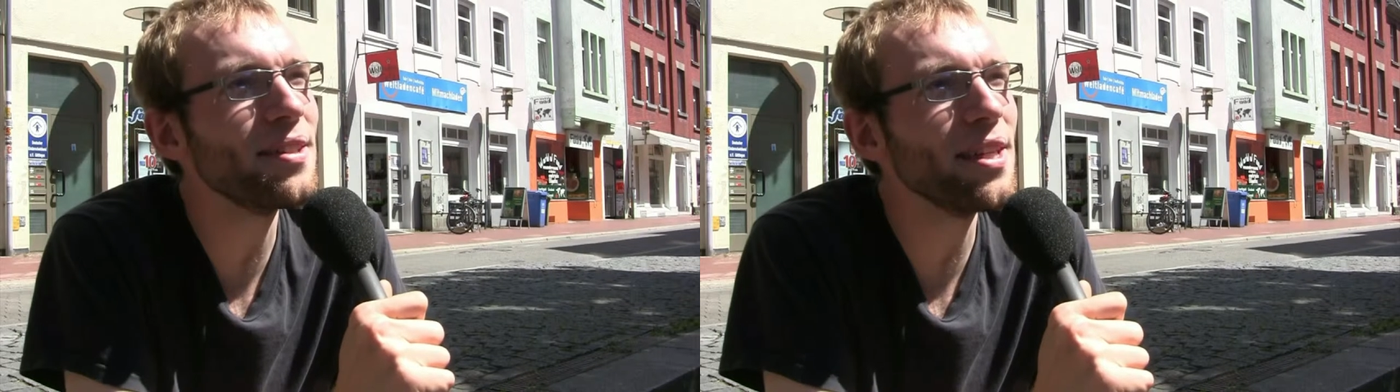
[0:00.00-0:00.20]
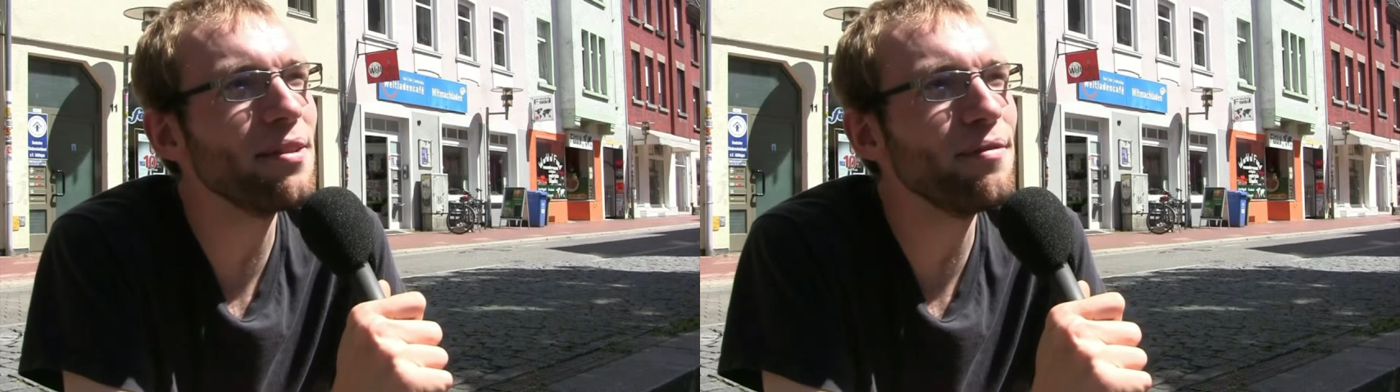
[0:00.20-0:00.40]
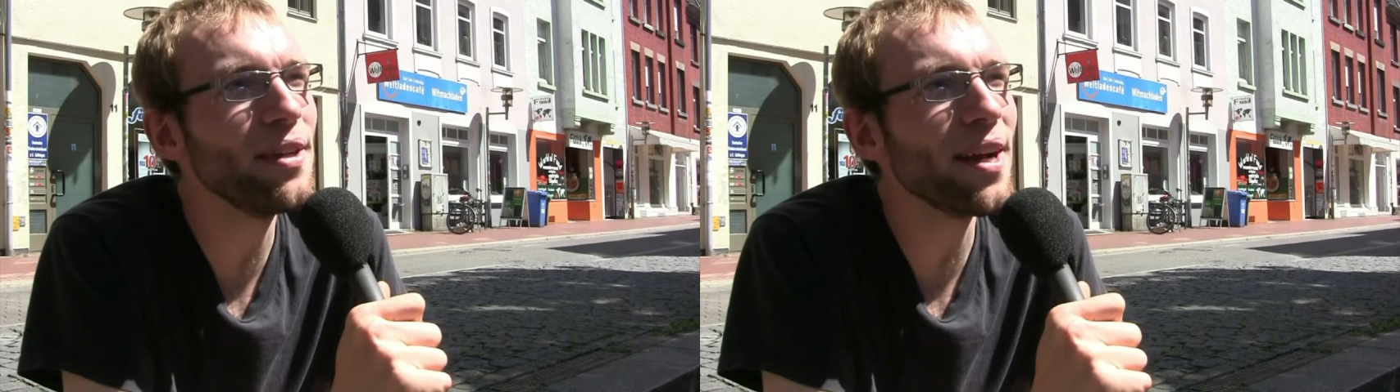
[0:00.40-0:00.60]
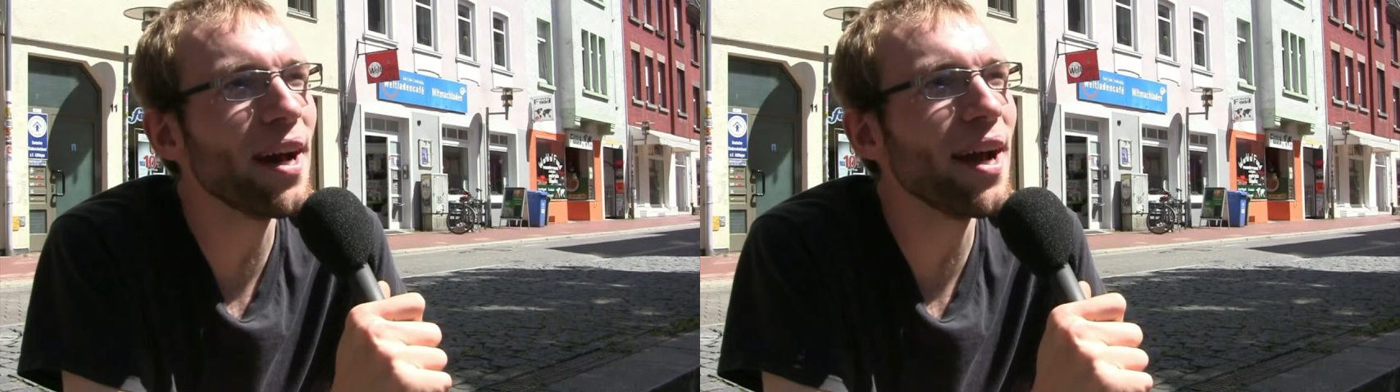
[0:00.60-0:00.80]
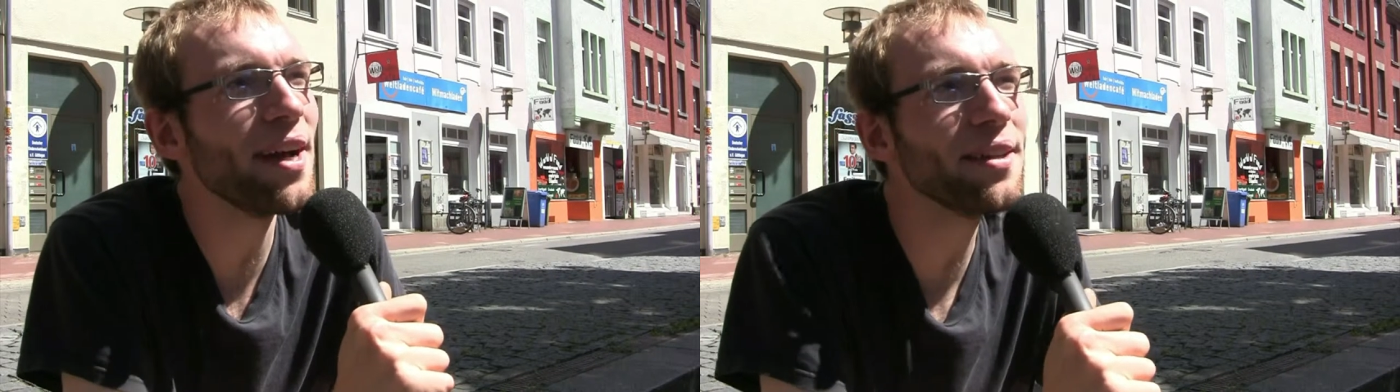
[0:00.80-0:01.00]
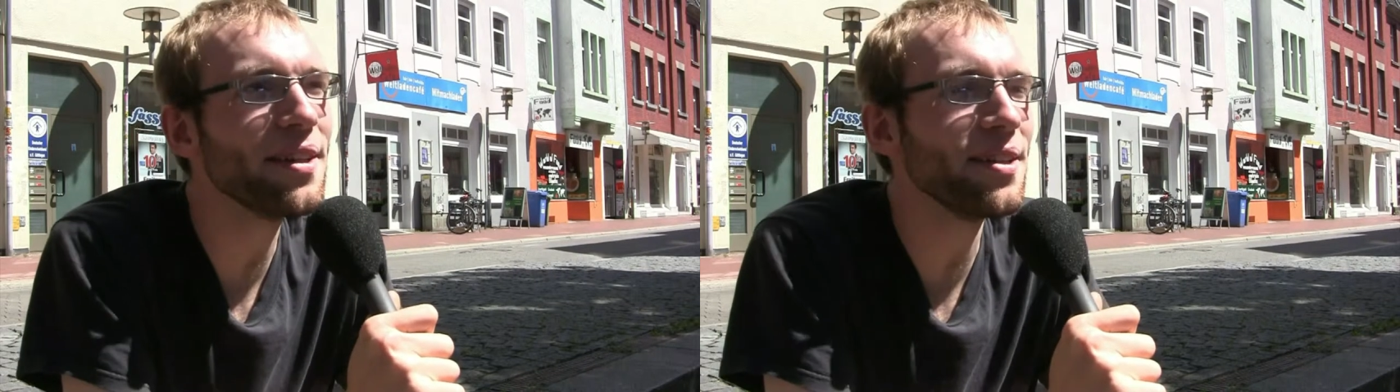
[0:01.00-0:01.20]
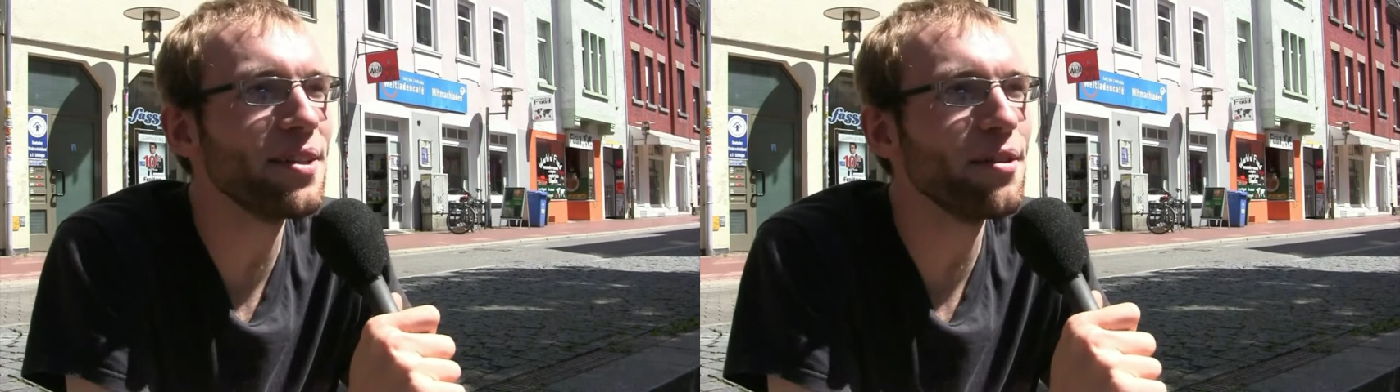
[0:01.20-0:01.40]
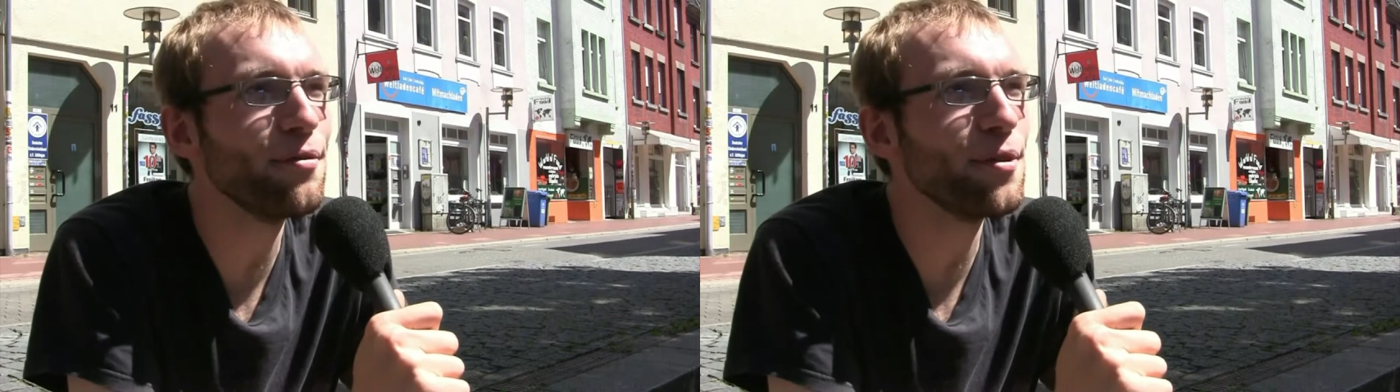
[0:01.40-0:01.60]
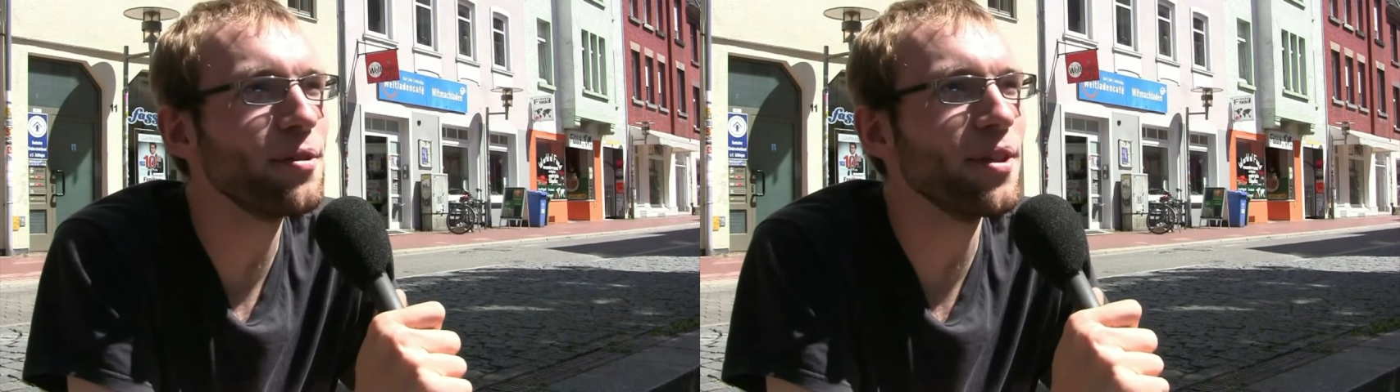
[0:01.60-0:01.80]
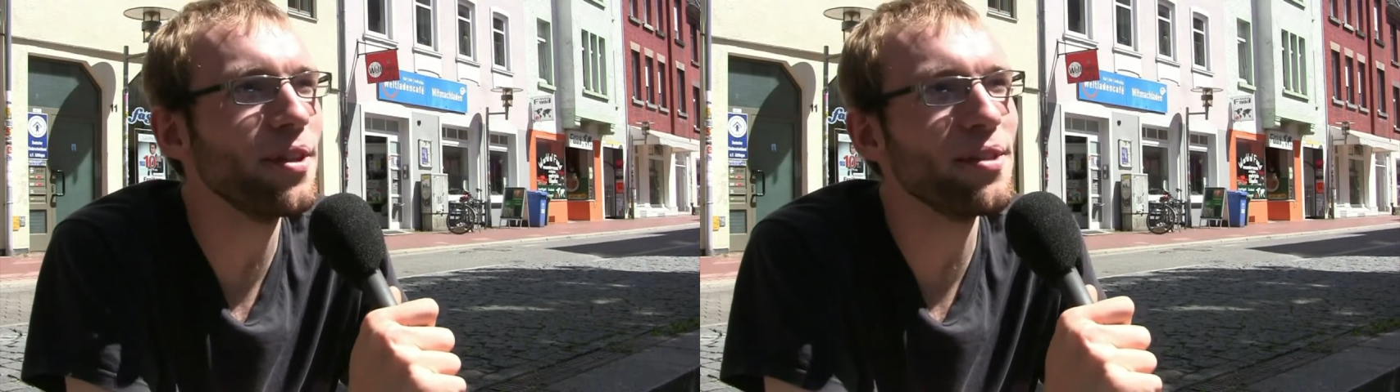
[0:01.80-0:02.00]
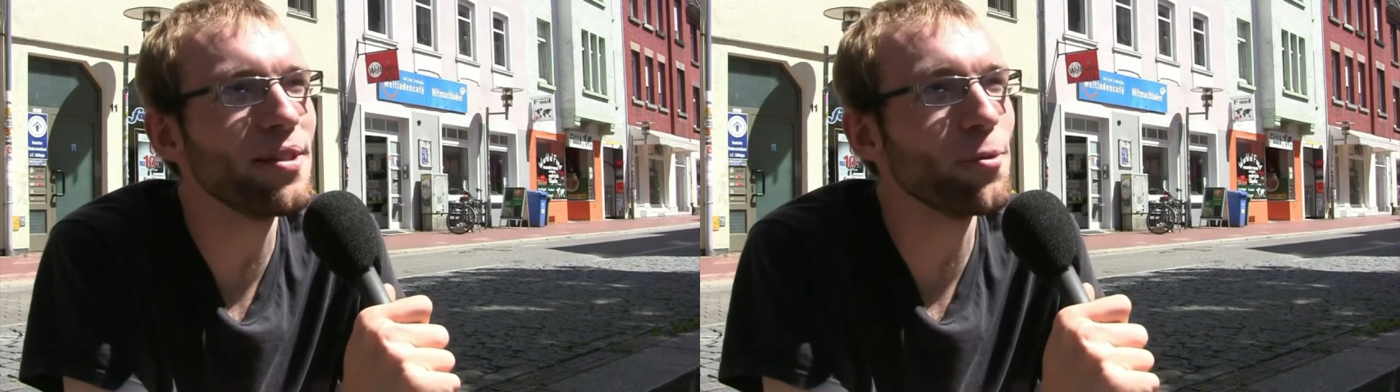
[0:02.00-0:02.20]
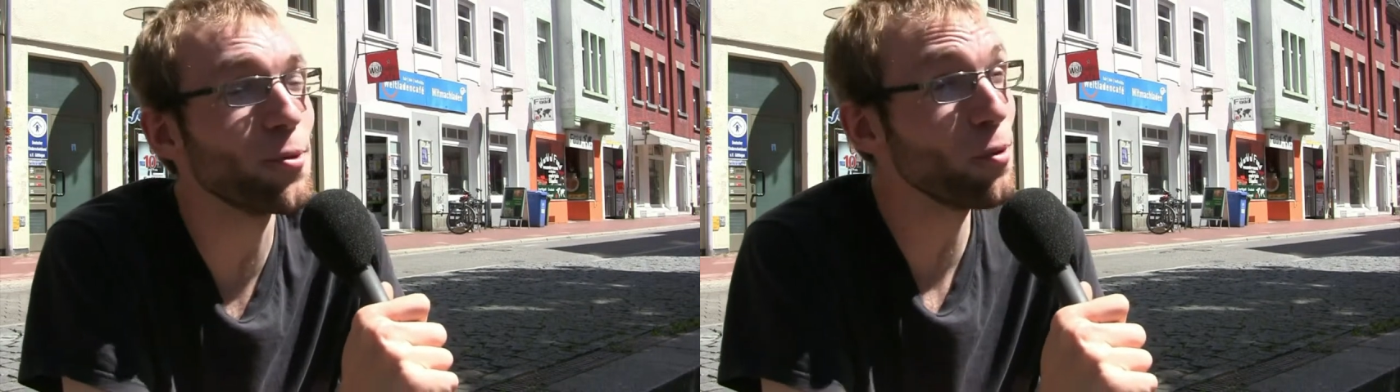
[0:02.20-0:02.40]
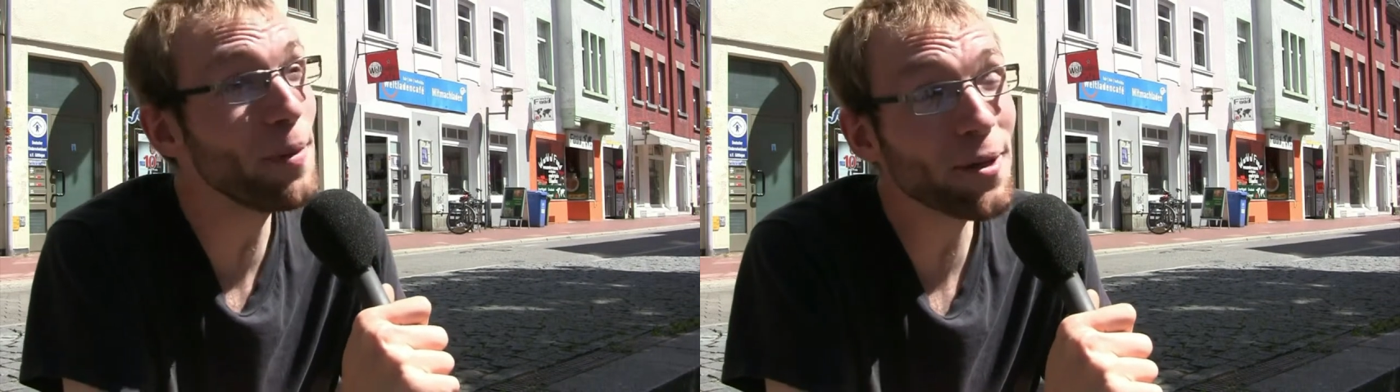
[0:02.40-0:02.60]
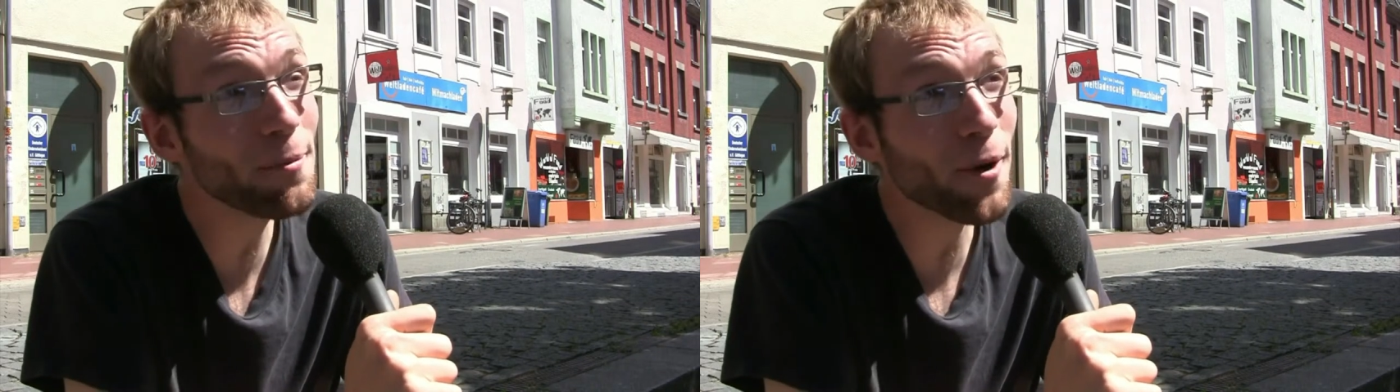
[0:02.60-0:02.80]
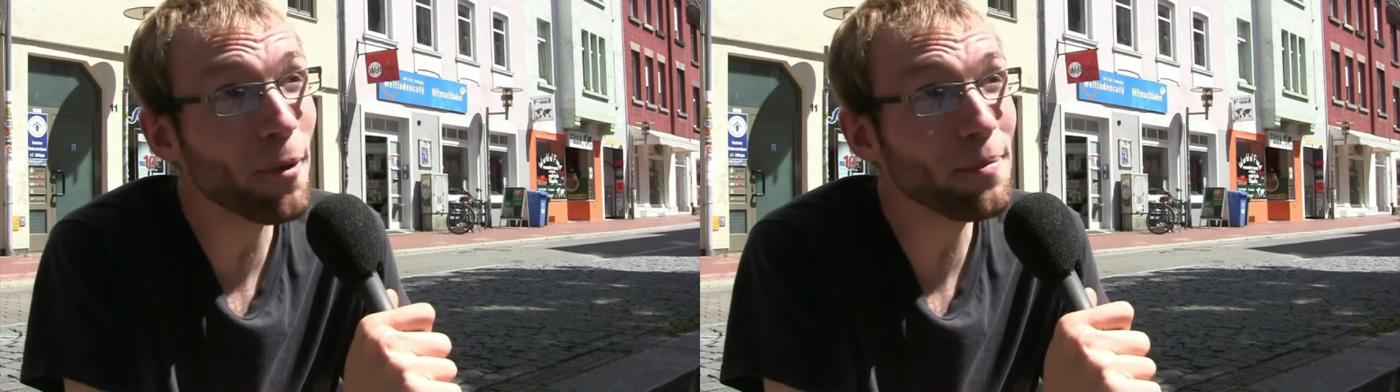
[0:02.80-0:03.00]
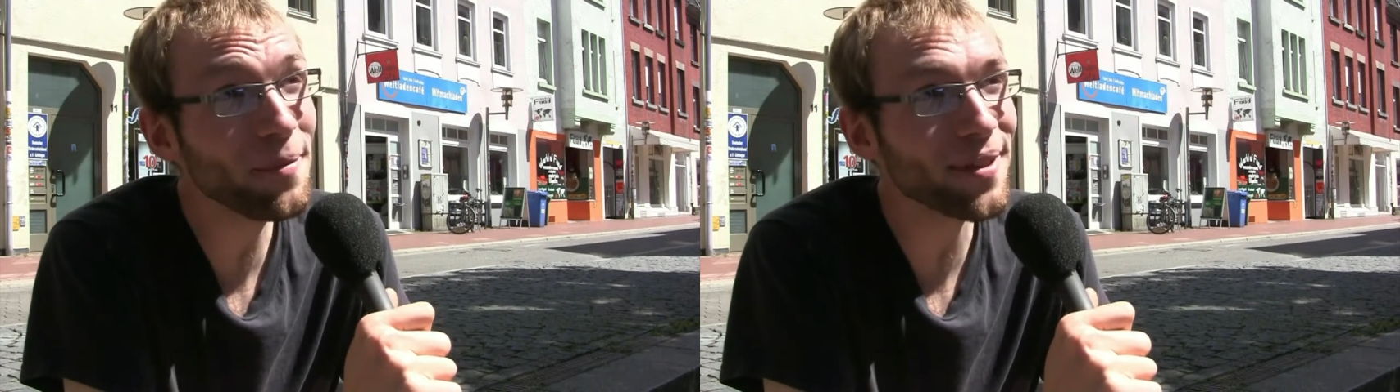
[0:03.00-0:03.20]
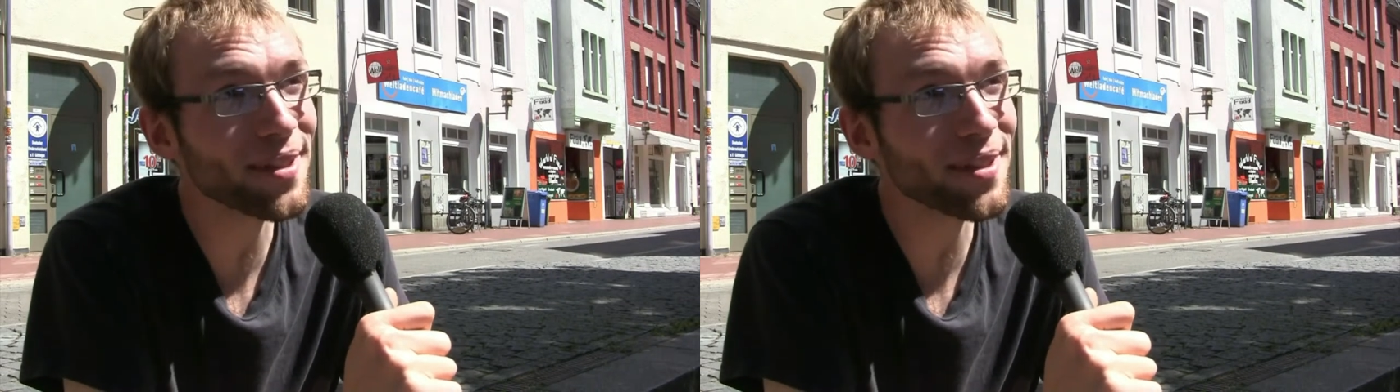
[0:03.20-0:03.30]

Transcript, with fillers: den wir gerade einrichten, der wird ins Autonomikum kommen,